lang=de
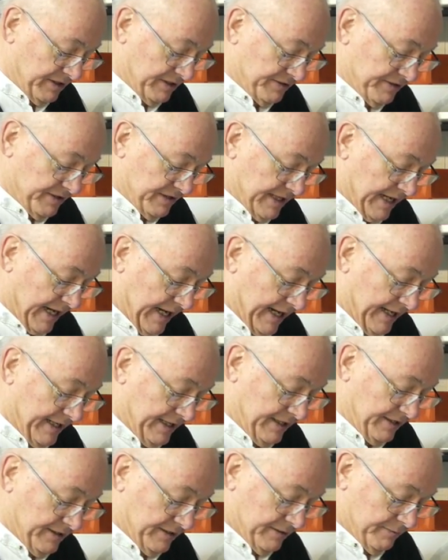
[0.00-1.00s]
da sind
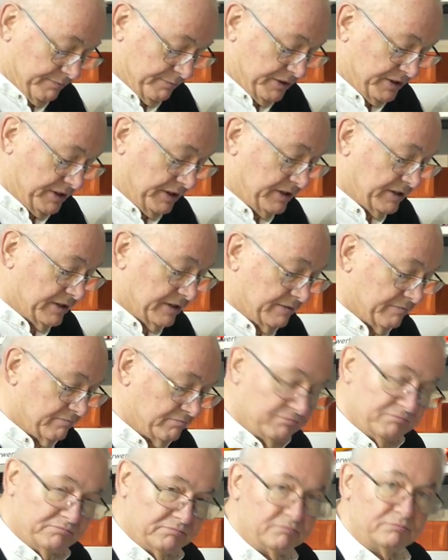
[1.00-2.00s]
einige
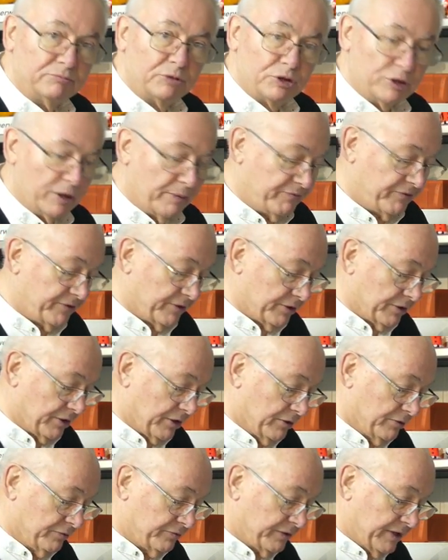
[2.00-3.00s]
Bedienknöpfchen
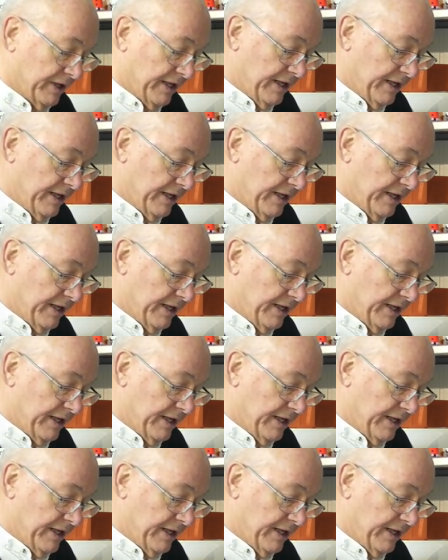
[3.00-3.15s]
drauf.